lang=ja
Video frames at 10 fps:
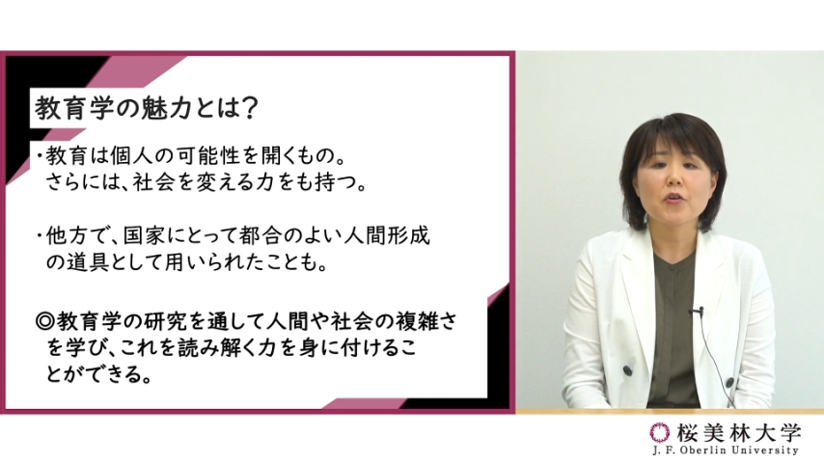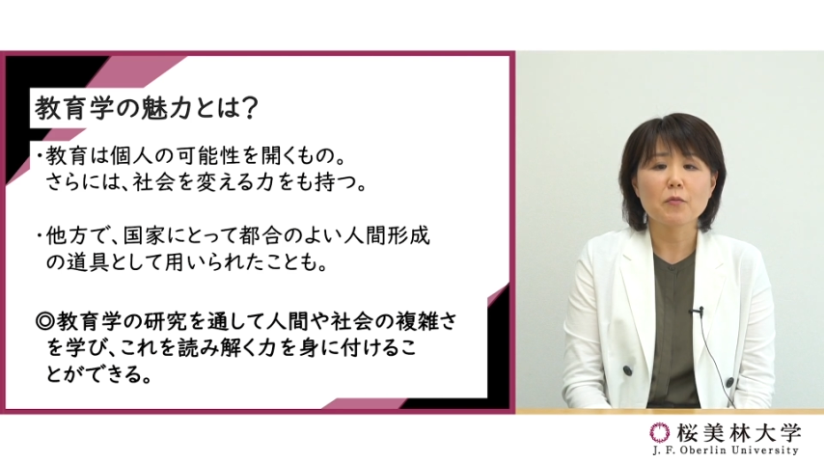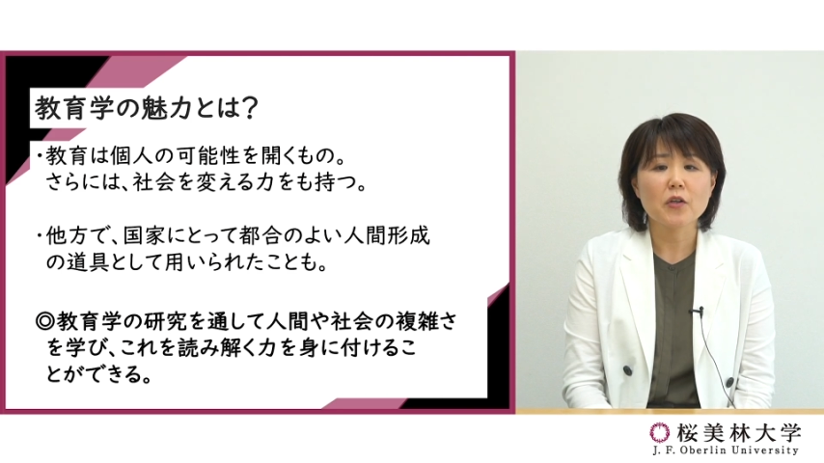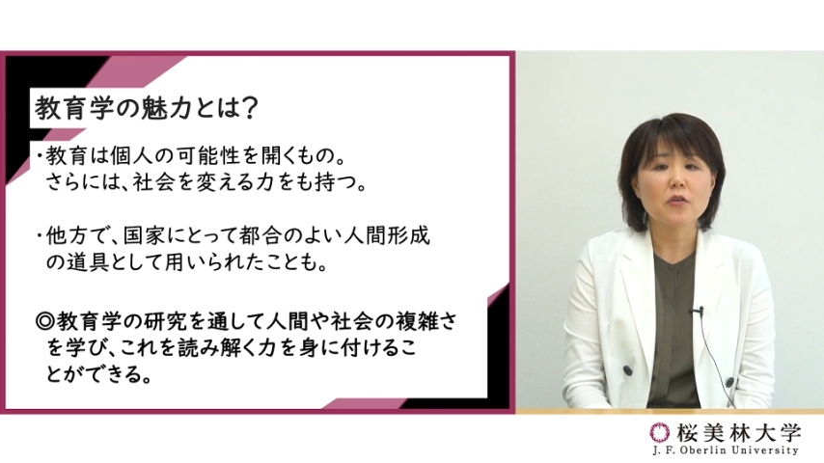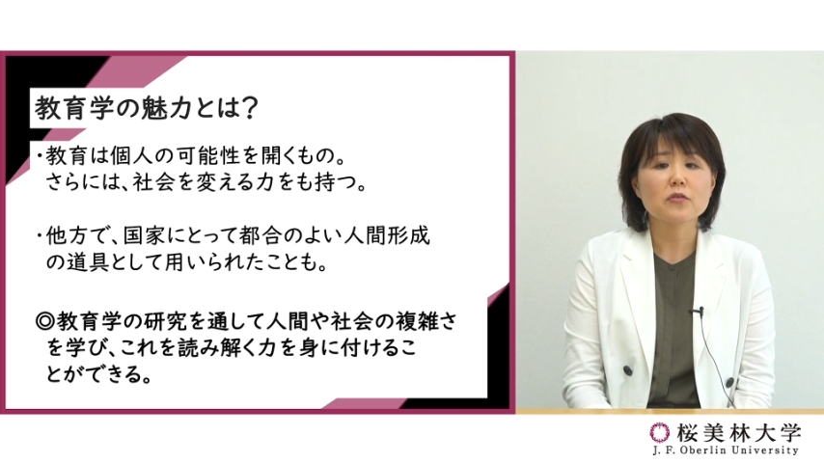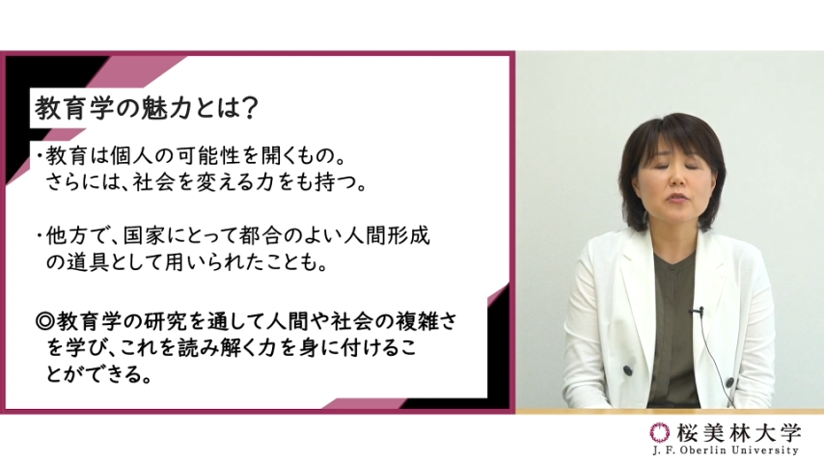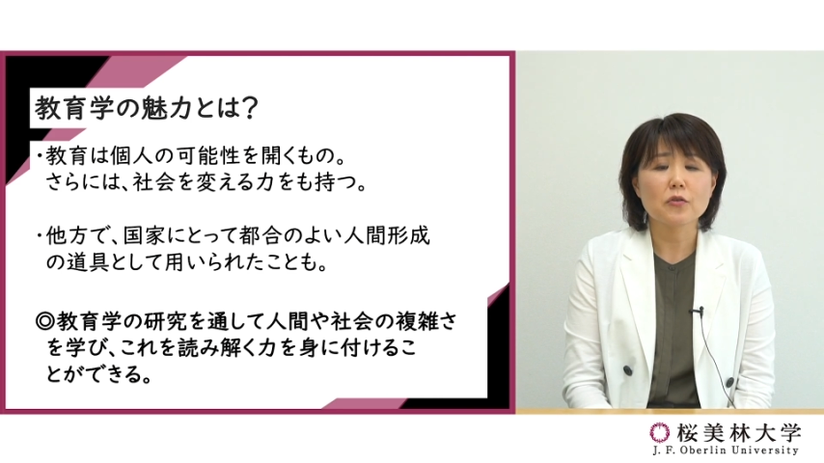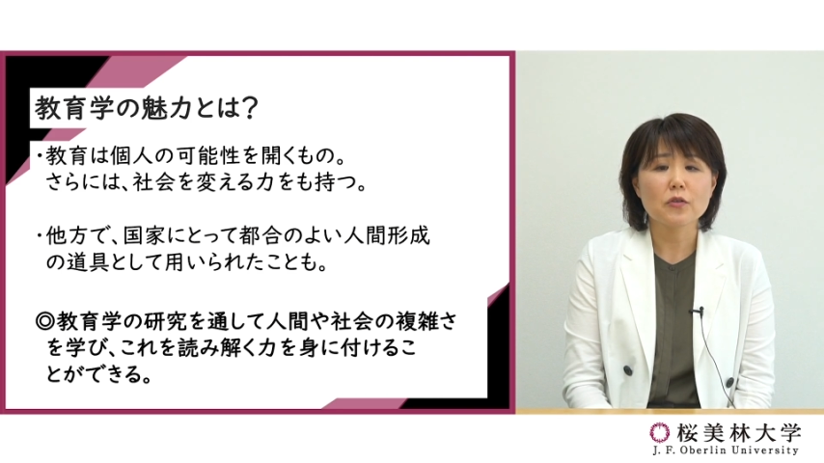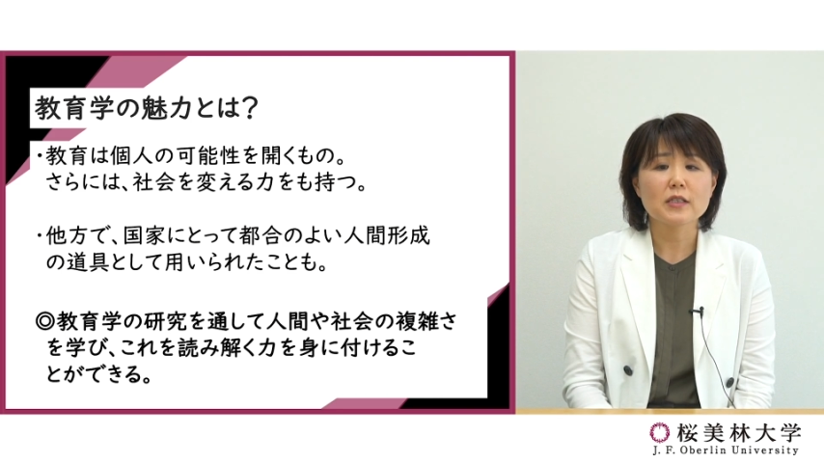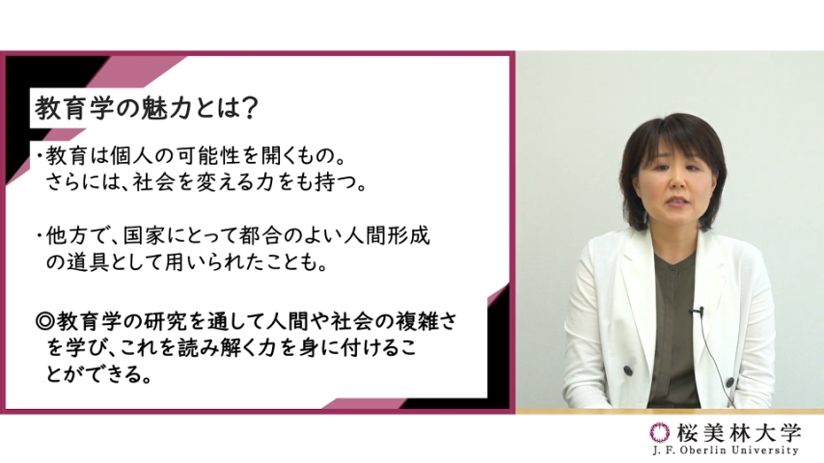読み解く
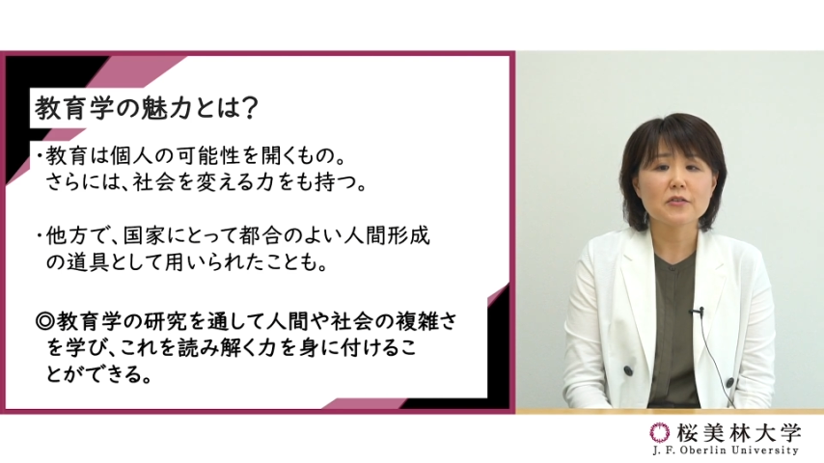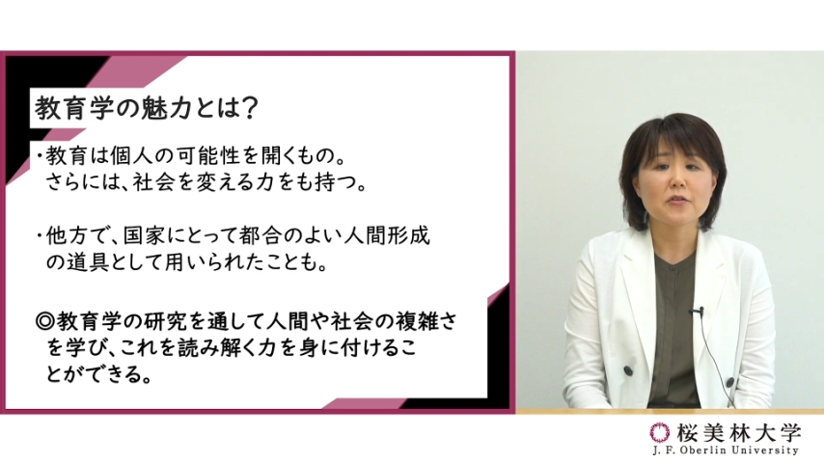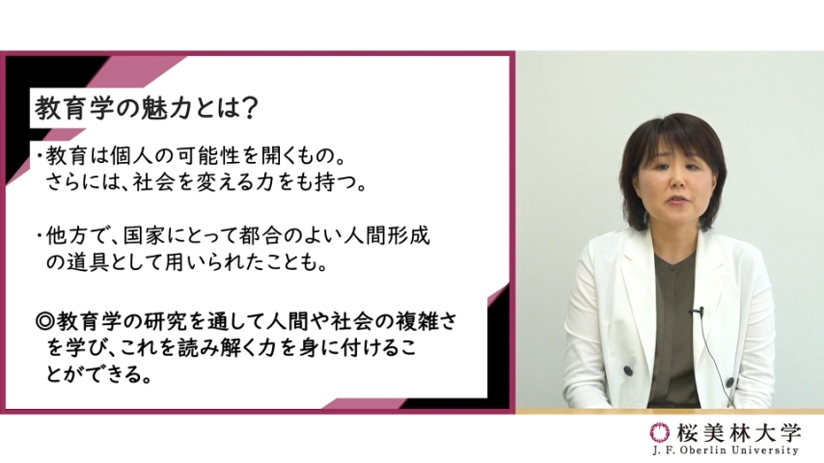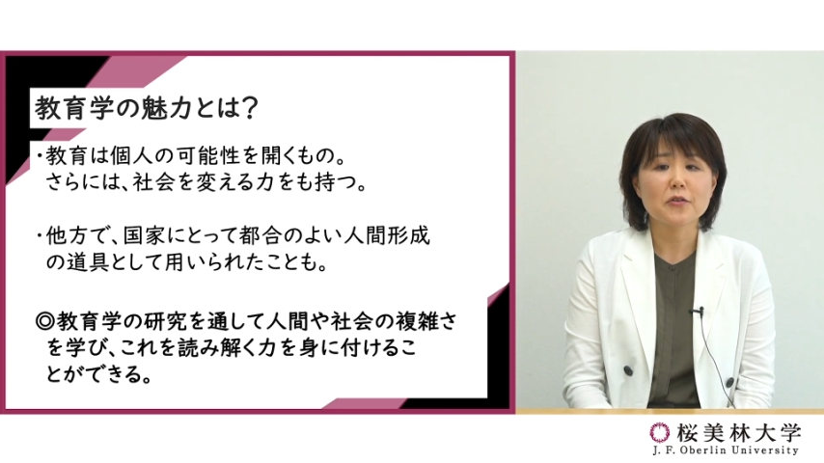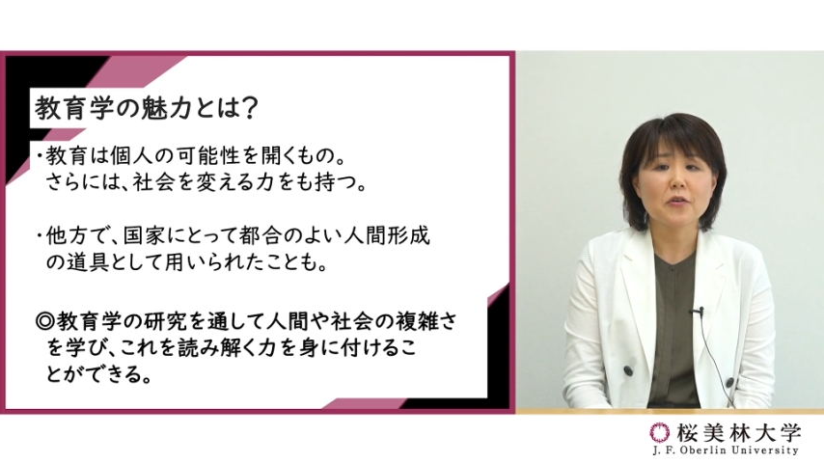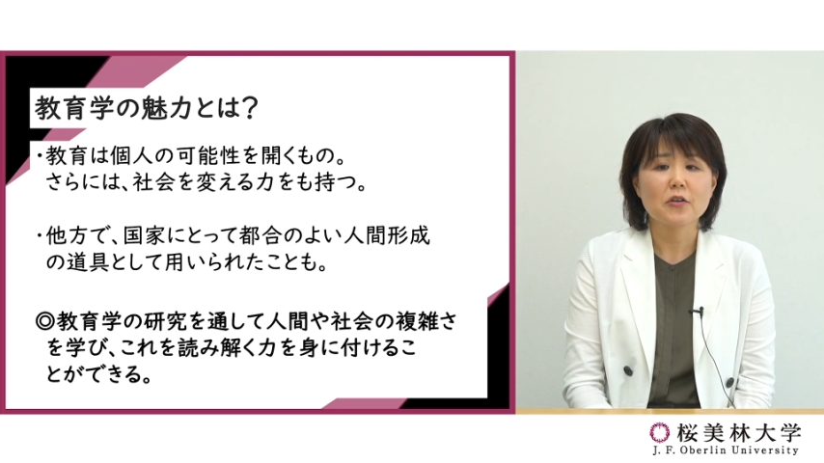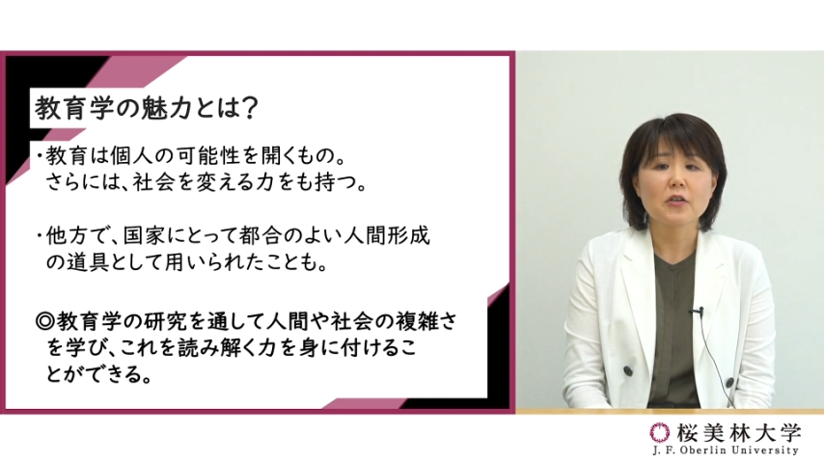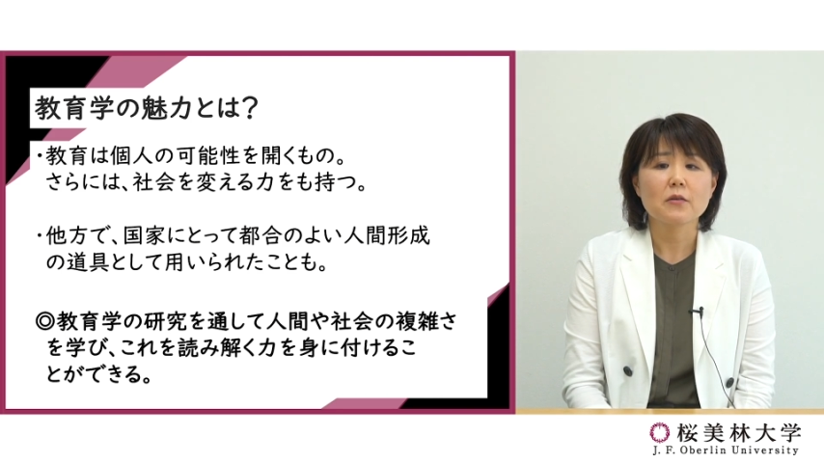洞察力を